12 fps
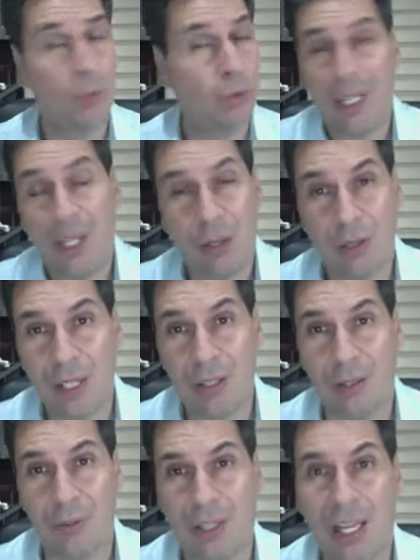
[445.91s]
Usted ya lo
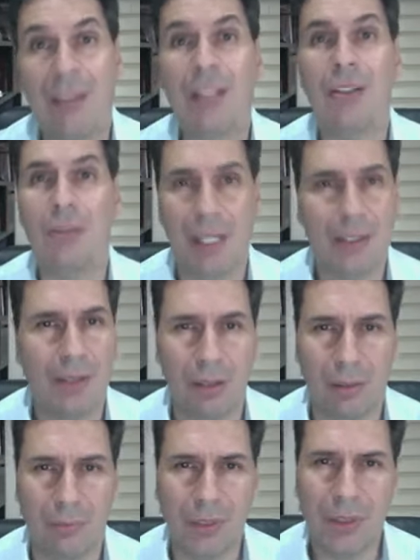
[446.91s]
dijo, la
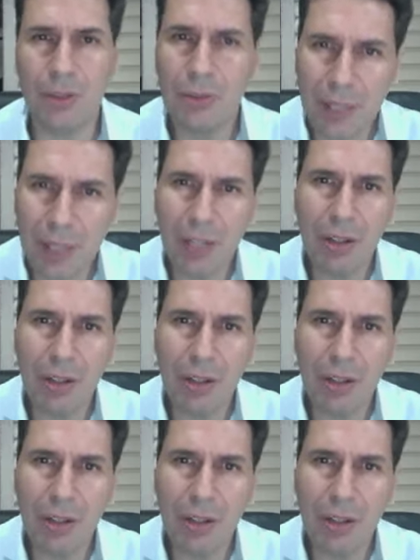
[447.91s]
vinculación. Si usted